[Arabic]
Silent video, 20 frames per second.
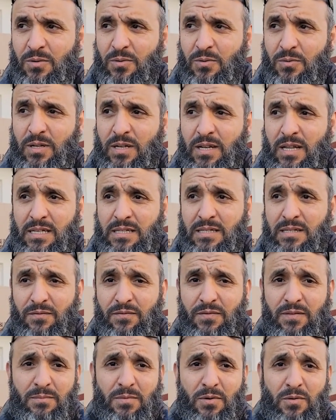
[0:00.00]

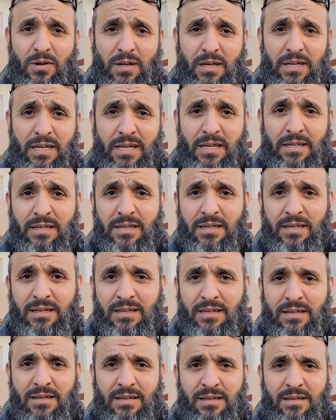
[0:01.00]
وللاسف الموقع
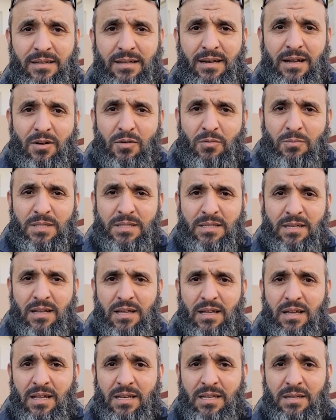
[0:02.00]
يعني آه، راهو
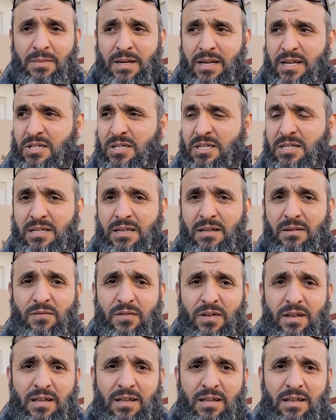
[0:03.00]
مازال خالي ما كاش اللي يسكن
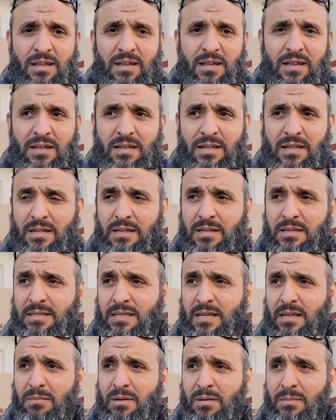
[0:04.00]
فيه
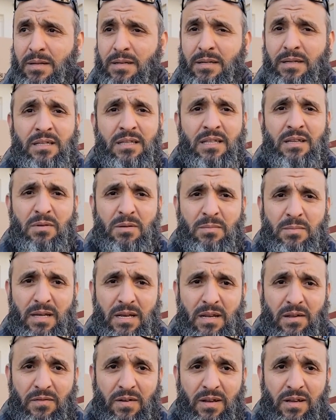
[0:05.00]
السبب انعدام
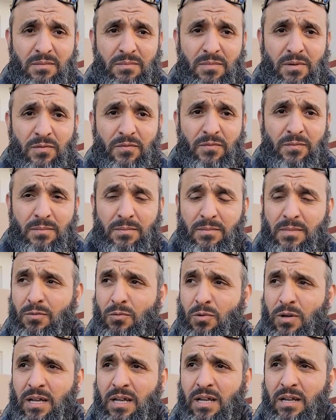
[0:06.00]
المرافق
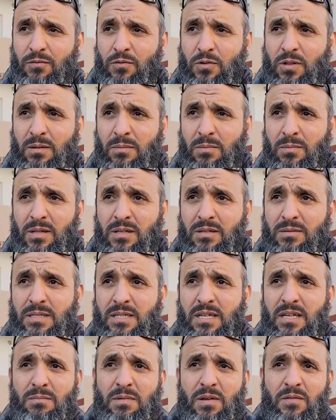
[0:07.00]
الموقع 1300
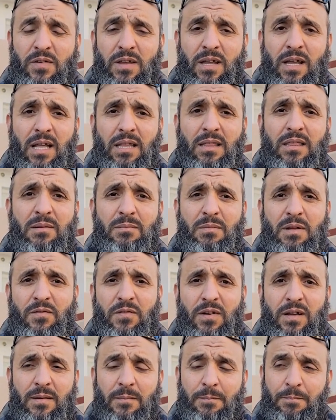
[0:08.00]
مسكن ما فيه حتى
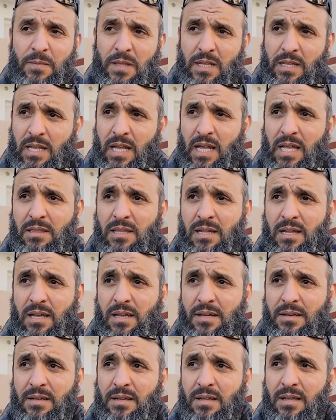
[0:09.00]
مرفق لحد
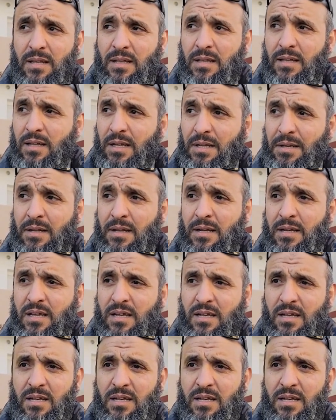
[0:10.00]
الان احنا